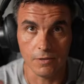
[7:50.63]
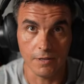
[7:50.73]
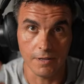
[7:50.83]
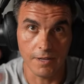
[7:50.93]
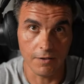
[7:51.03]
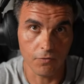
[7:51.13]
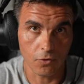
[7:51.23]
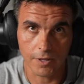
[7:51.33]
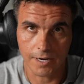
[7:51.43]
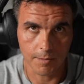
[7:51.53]
eh, el
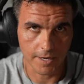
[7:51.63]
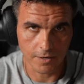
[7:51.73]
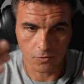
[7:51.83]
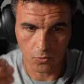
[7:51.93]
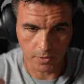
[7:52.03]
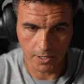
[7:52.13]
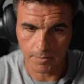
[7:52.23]
enfoque de la cámara no lo pierde